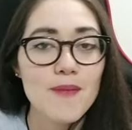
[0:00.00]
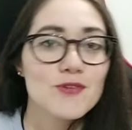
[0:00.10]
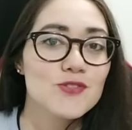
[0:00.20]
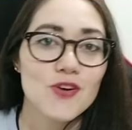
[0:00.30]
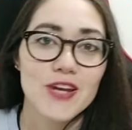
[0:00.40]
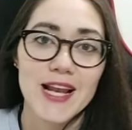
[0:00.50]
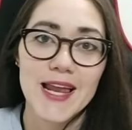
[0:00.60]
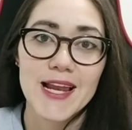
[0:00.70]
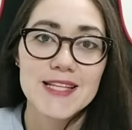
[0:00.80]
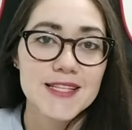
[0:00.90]
vamos con
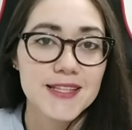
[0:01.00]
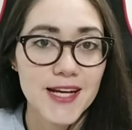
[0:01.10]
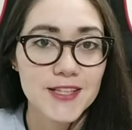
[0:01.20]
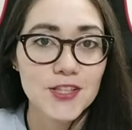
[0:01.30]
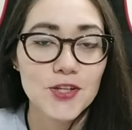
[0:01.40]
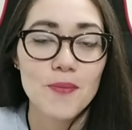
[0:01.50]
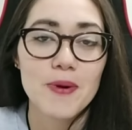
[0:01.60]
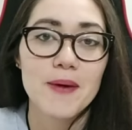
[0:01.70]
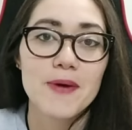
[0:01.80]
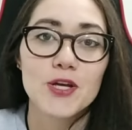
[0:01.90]
el análisis táctico
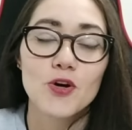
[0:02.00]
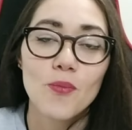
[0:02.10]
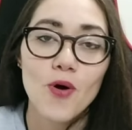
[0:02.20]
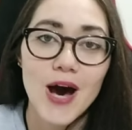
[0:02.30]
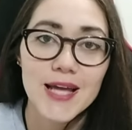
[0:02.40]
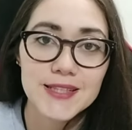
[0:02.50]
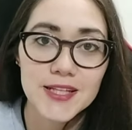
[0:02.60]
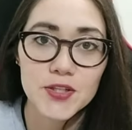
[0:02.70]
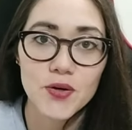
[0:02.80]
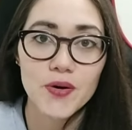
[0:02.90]
para ver cómo
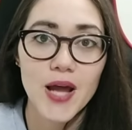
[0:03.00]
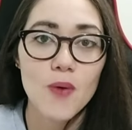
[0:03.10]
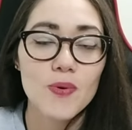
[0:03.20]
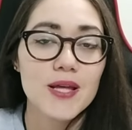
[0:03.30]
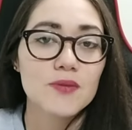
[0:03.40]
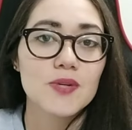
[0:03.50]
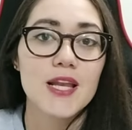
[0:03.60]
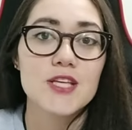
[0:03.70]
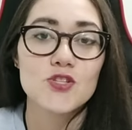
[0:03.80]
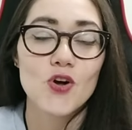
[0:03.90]
Atlético Grau
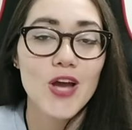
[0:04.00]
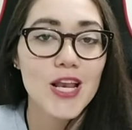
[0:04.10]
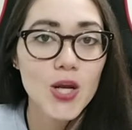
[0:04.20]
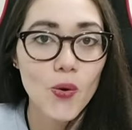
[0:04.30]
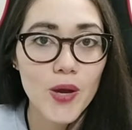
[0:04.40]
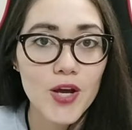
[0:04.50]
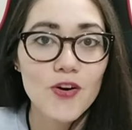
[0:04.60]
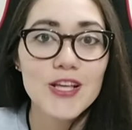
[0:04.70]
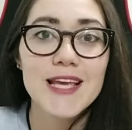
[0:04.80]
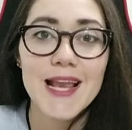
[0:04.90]
neutralizó el
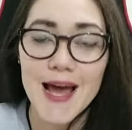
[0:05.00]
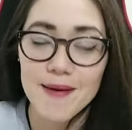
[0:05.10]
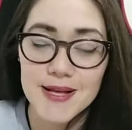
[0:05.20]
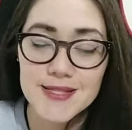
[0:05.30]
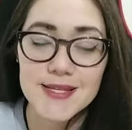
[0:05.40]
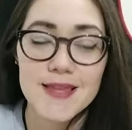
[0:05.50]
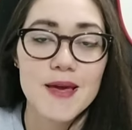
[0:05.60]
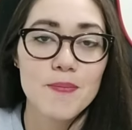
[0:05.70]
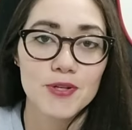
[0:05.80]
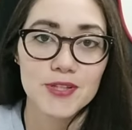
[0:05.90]
juego y el avance
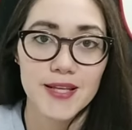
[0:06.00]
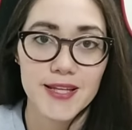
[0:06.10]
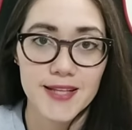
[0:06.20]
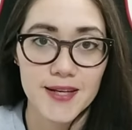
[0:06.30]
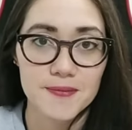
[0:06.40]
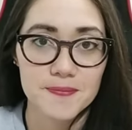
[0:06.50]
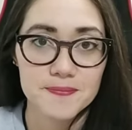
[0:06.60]
de Sporting Cristal.